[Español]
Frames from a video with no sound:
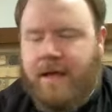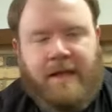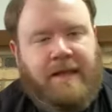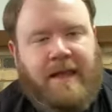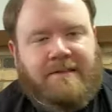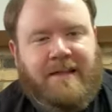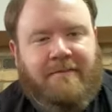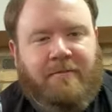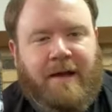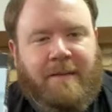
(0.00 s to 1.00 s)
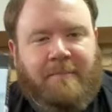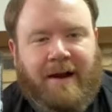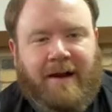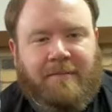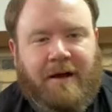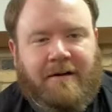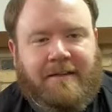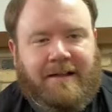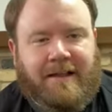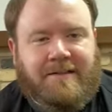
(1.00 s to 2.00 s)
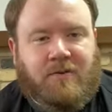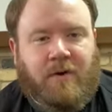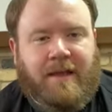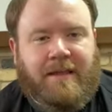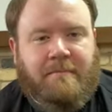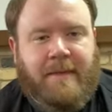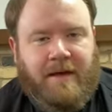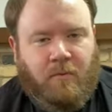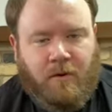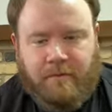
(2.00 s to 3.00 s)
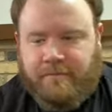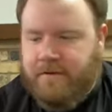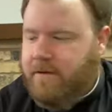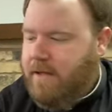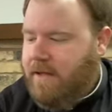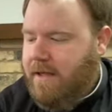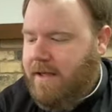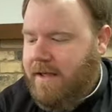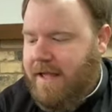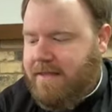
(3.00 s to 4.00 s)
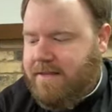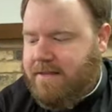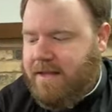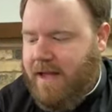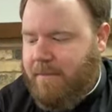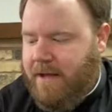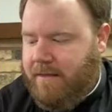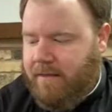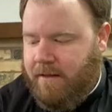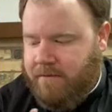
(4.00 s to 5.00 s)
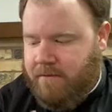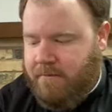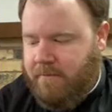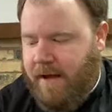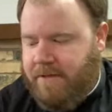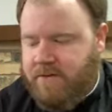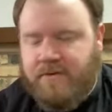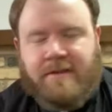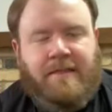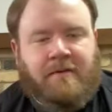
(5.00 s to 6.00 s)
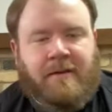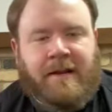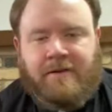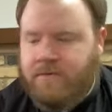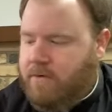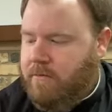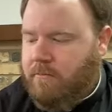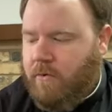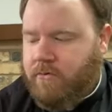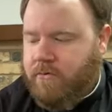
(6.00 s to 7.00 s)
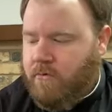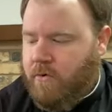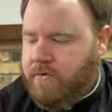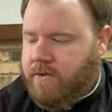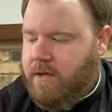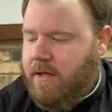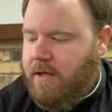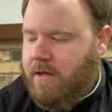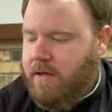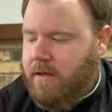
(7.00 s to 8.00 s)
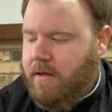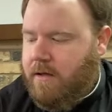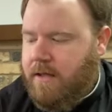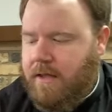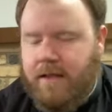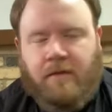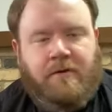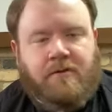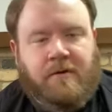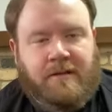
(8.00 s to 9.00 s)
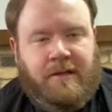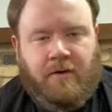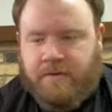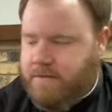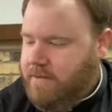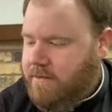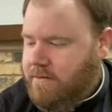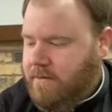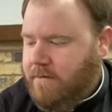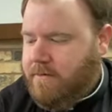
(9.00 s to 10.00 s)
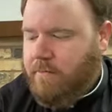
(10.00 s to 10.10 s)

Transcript: Y este fue para hablar de la historia de Beowulf. Y este se llama Los Monsters and the Critics, o Monstruos y los críticos, son los